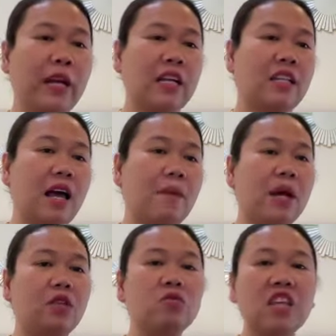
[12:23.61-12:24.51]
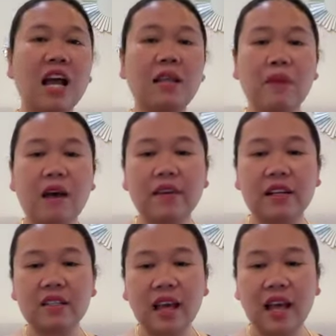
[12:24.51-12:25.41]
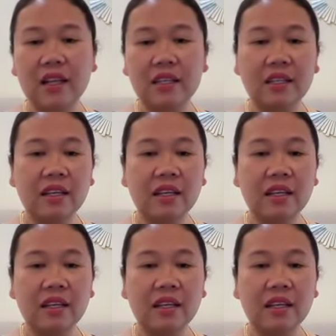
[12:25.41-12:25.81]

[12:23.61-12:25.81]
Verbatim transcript: cancel apa itu sangat maafan sekali.